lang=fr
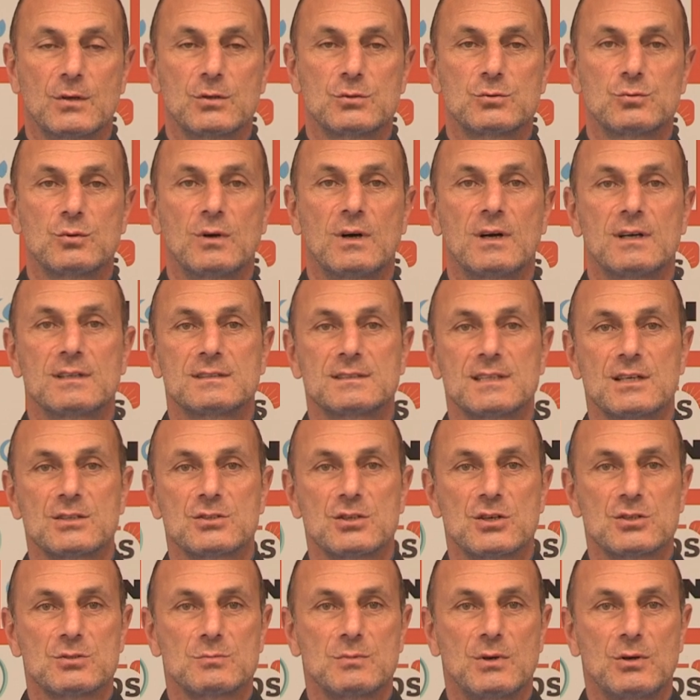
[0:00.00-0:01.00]
Que ce soit
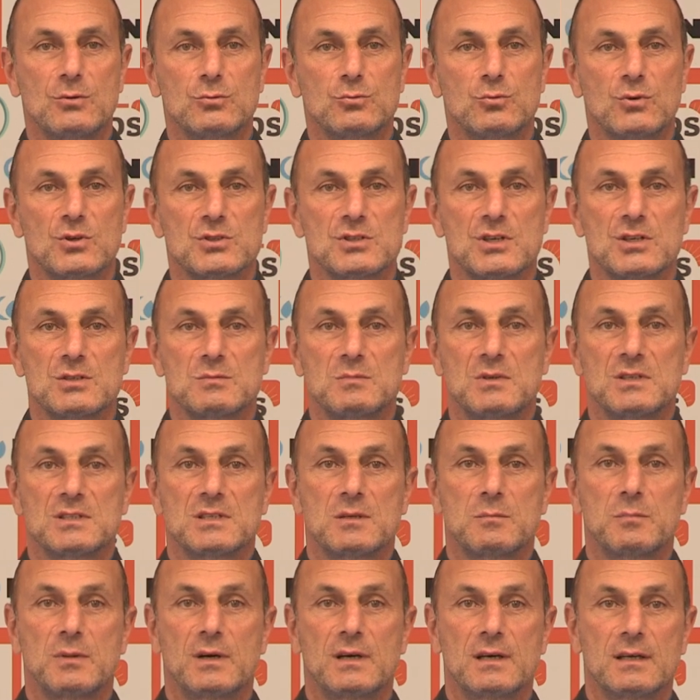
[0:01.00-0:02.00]
cinq changements ou trois changements,
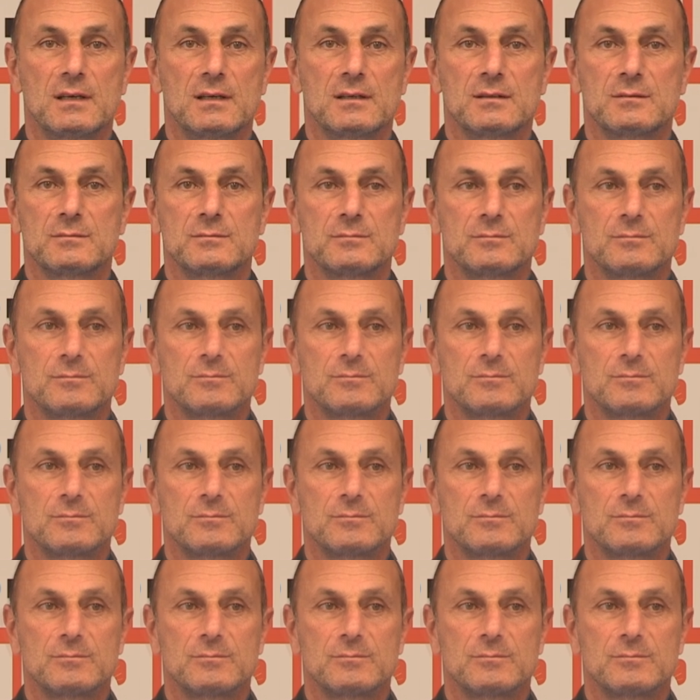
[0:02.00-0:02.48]
c'est pareil. Hein.